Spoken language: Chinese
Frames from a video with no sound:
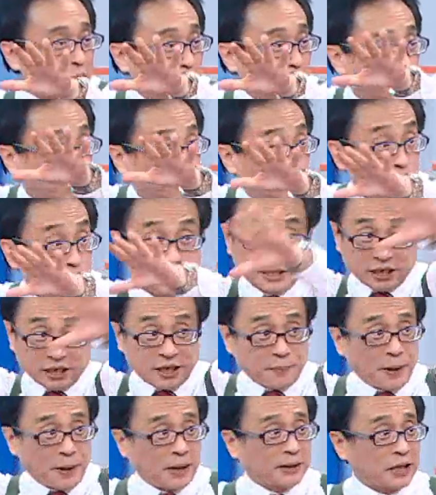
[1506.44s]
一任族群整
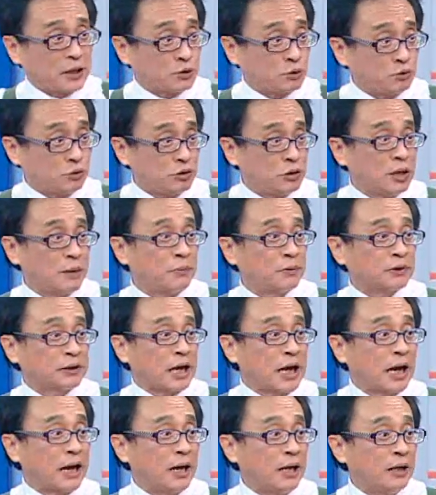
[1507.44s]
个庞大的族群那么
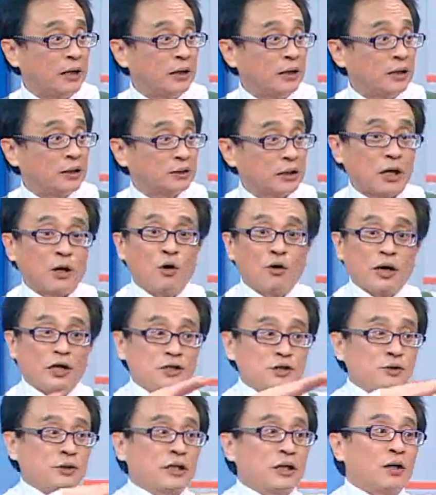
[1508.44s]
大，它红海
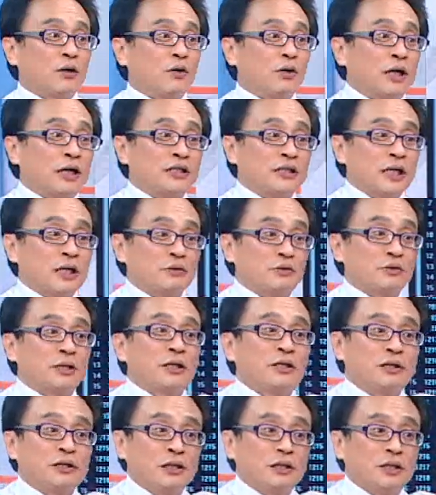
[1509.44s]
只有它的红海家族
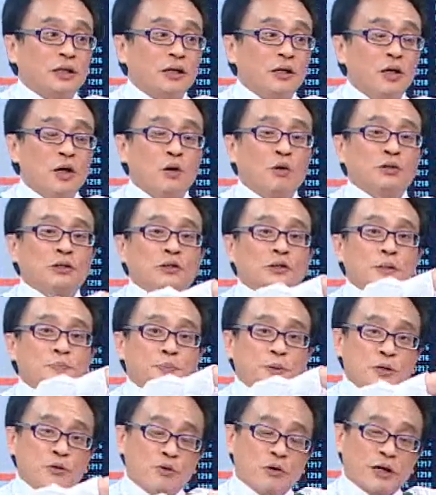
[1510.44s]
特定的，或者跟
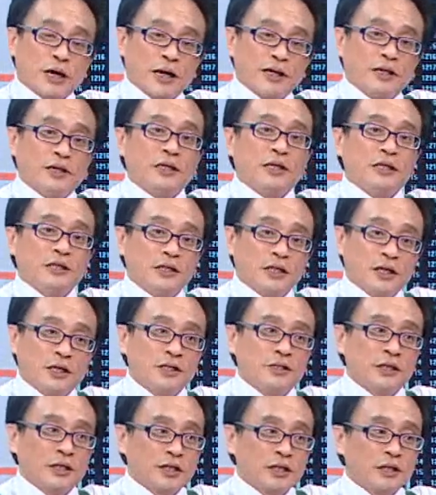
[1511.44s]
苹果概念的一些
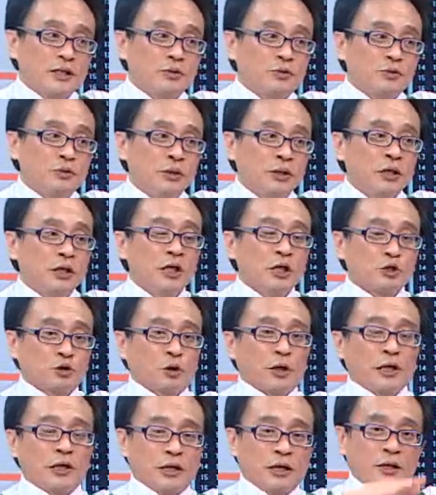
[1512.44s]
一些个股联动的。
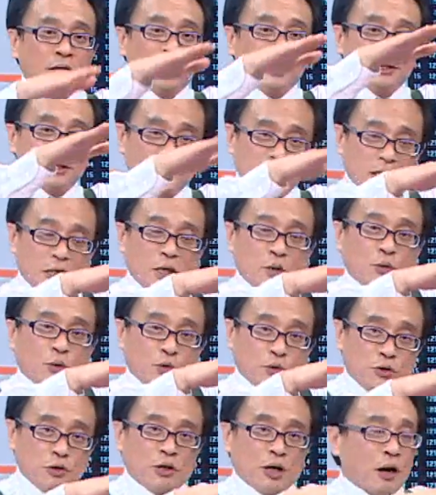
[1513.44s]
所以呢，这里
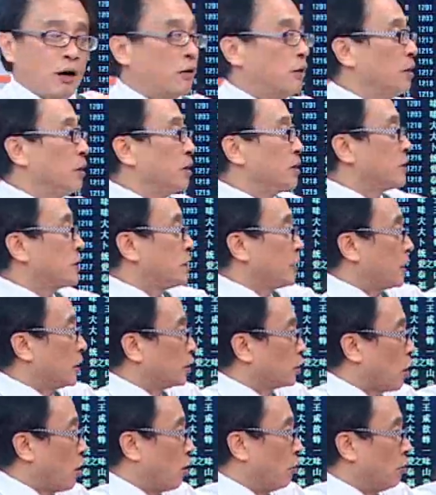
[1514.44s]
我预告这个
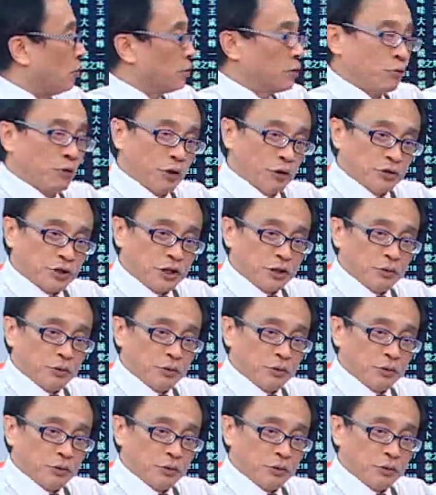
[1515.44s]
动会有